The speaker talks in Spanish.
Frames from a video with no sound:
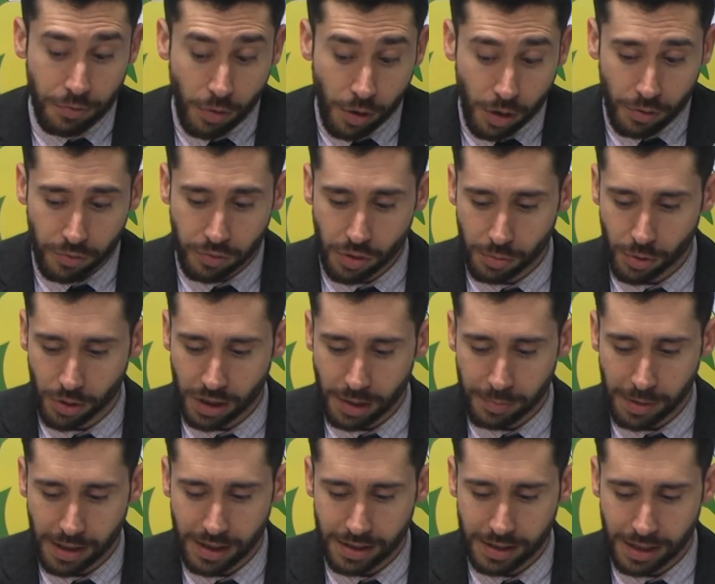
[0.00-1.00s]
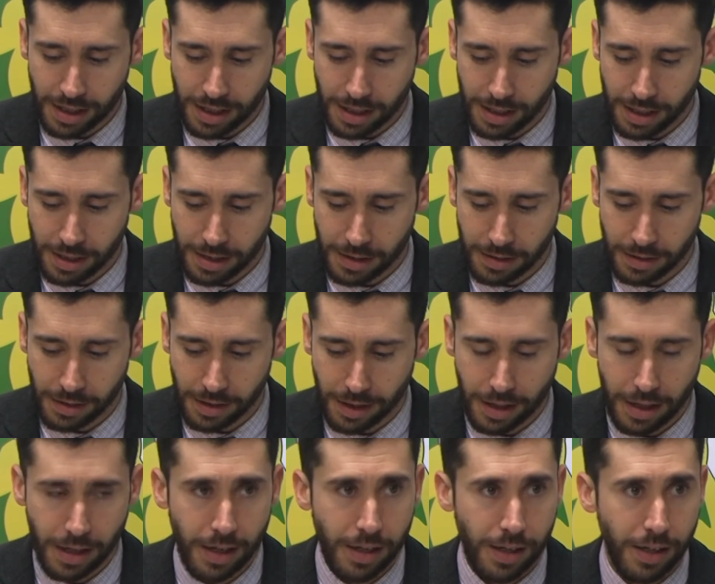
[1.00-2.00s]
bueno, fuimos capaces
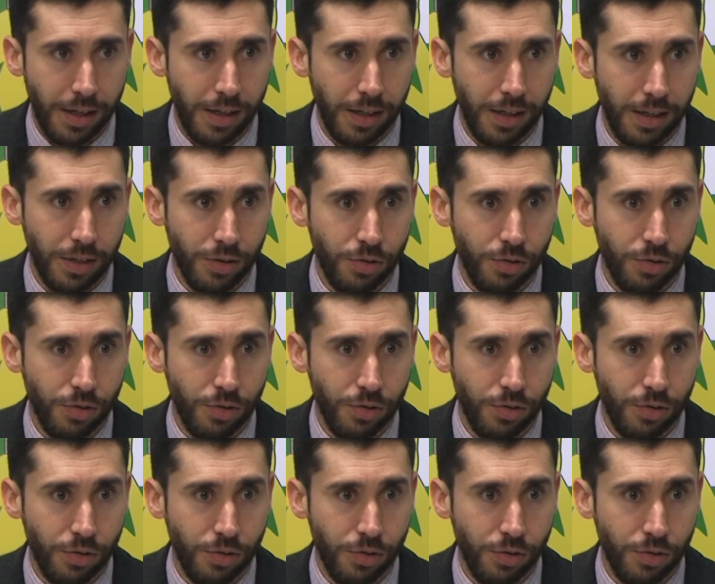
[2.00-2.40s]
de,